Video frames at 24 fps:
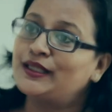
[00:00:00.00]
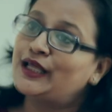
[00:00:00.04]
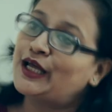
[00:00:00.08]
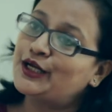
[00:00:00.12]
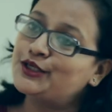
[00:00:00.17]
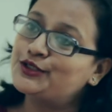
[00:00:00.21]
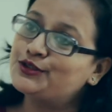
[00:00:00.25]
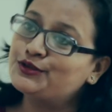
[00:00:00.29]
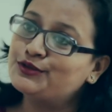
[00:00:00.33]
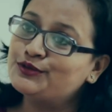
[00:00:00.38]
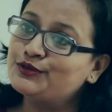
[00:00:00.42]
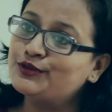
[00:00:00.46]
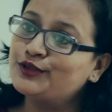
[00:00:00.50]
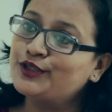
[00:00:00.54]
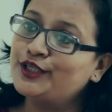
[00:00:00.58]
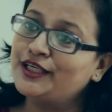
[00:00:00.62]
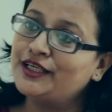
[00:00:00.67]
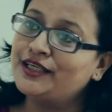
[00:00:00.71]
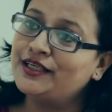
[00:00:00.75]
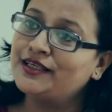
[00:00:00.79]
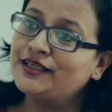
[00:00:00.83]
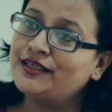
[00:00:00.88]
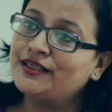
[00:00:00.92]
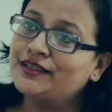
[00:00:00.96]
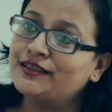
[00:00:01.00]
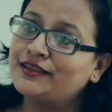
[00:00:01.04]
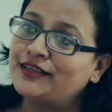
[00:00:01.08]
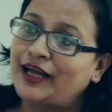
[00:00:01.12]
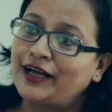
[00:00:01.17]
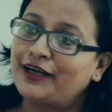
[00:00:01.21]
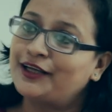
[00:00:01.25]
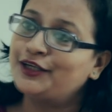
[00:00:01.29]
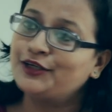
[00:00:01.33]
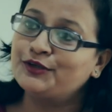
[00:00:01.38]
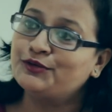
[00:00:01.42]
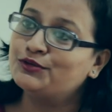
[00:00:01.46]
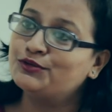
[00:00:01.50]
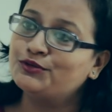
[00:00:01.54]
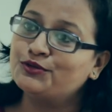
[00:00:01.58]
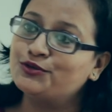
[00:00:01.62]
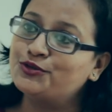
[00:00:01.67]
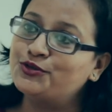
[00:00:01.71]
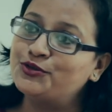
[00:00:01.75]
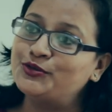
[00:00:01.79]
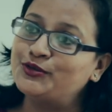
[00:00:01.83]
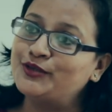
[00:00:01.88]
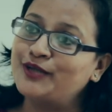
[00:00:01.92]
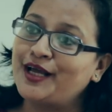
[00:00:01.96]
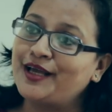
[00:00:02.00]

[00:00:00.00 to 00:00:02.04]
তার জন্য কি তার কি কোনো অসুখ